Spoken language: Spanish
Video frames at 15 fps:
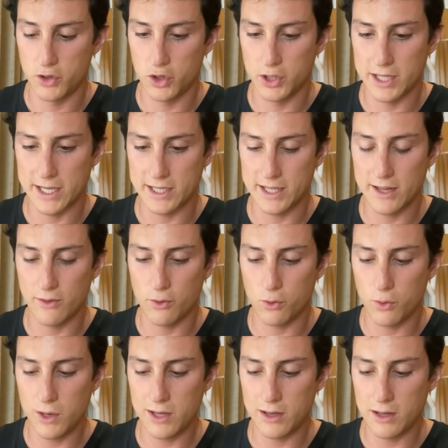No te has dado
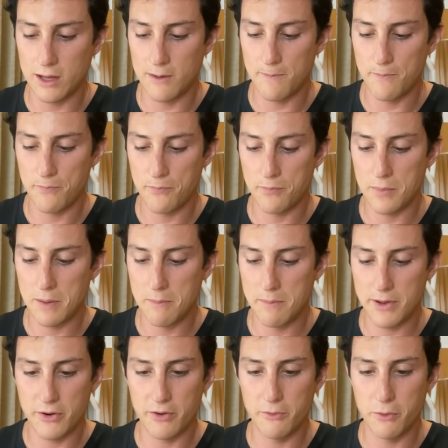cuenta,
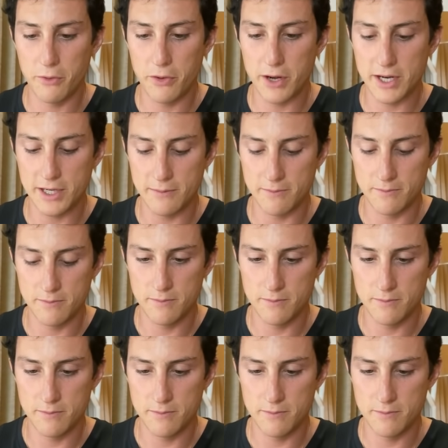pero no funciona así.